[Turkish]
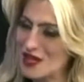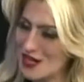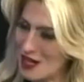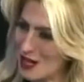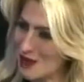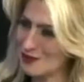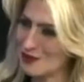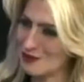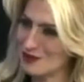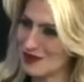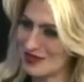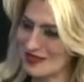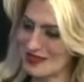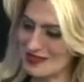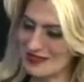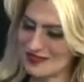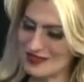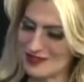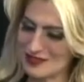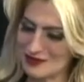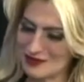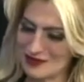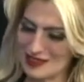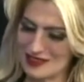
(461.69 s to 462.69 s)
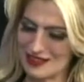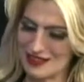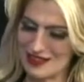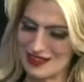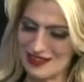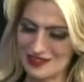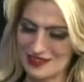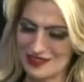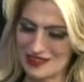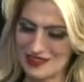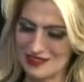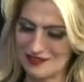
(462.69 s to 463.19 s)
Ama bizleri kırmadılar,
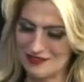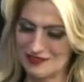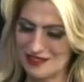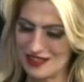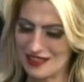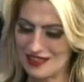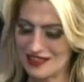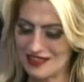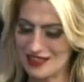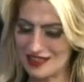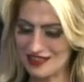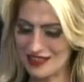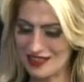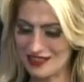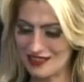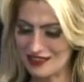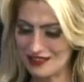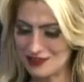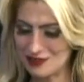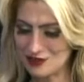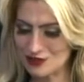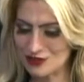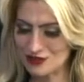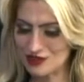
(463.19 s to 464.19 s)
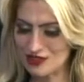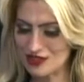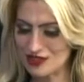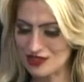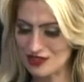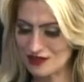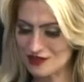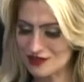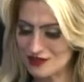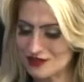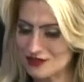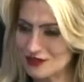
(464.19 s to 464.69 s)
şeref verdiler. Kendilerine çok
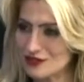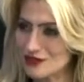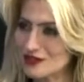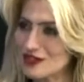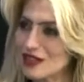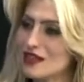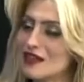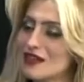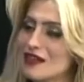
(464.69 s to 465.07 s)
teşekkür ediyoruz.